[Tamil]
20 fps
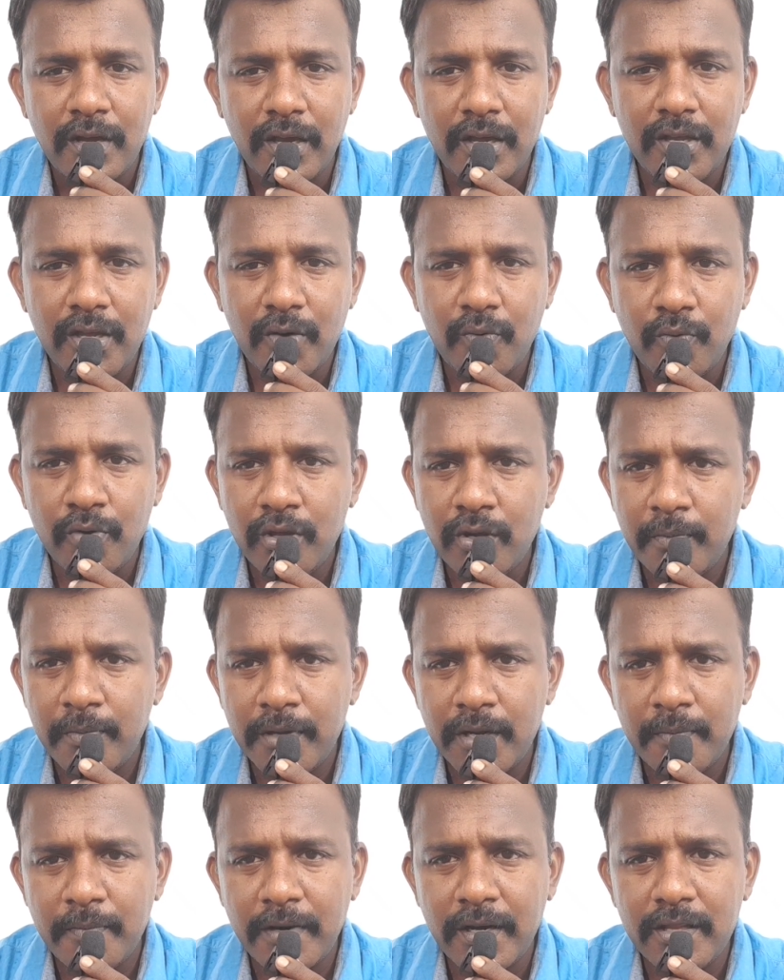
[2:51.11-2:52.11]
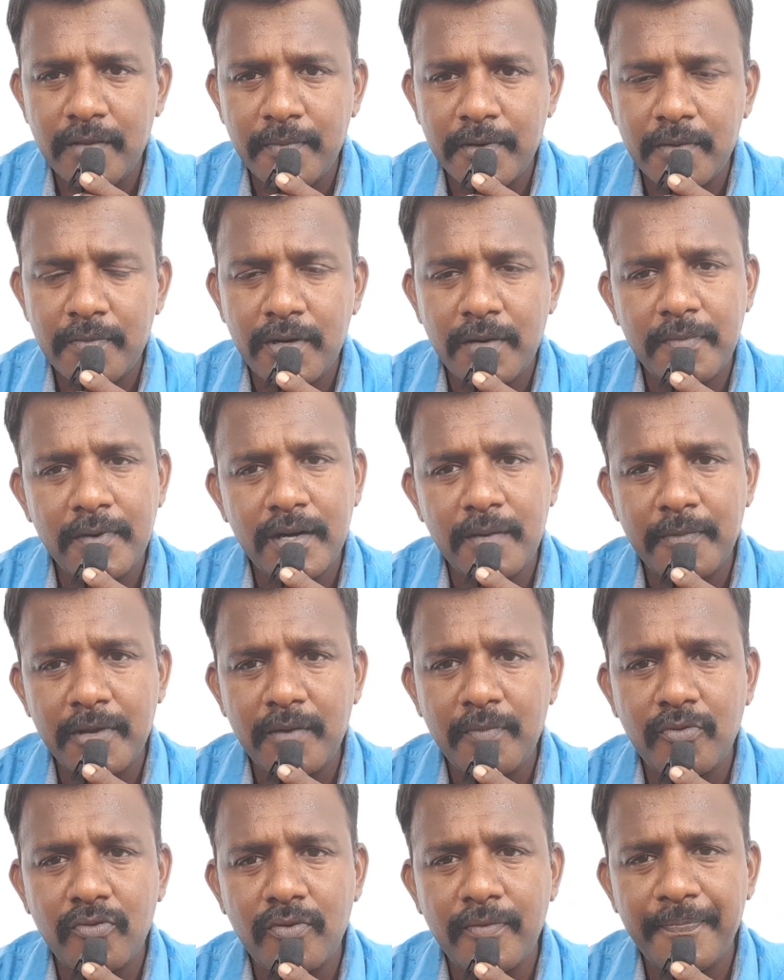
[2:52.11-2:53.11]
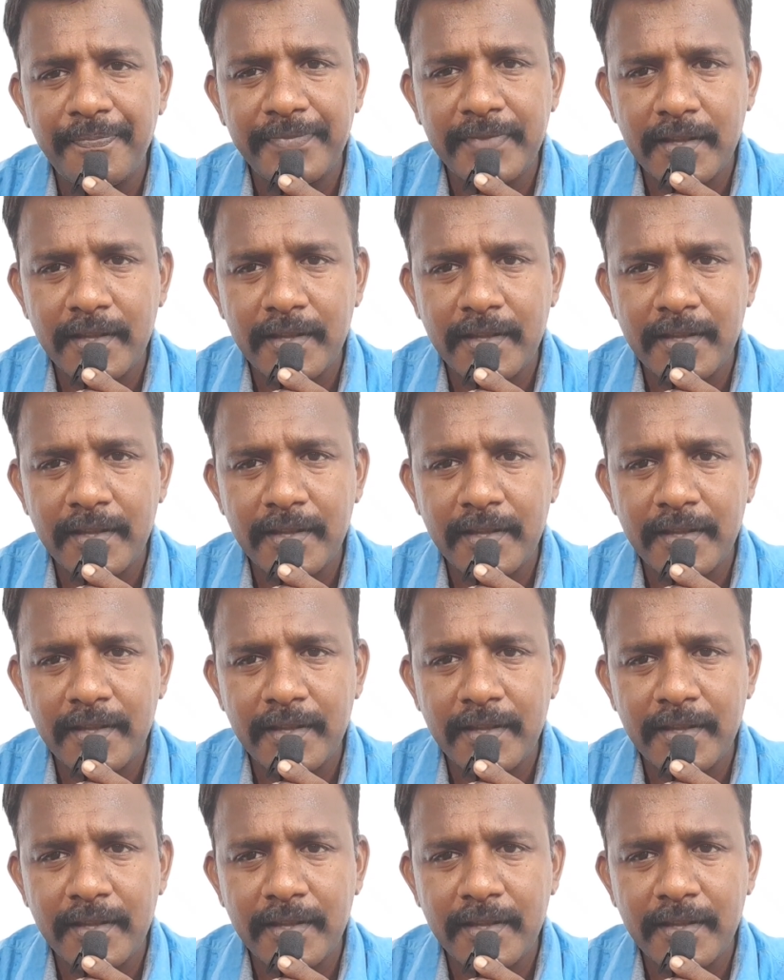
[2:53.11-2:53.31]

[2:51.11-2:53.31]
ஐயோ உயிர் பெருமா அது பெருமா அப்படின்னா நம்ம என்ன பண்ணுவோம்